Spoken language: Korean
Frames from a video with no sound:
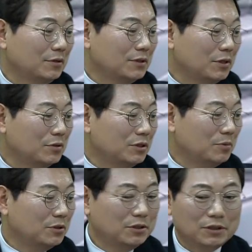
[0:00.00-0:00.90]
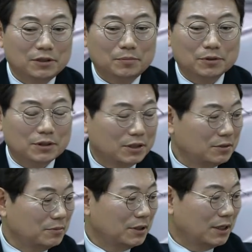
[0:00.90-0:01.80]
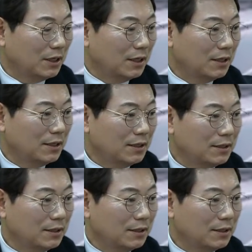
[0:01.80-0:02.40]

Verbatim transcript: 어떤 사고인지 먼저 보시겠습니다.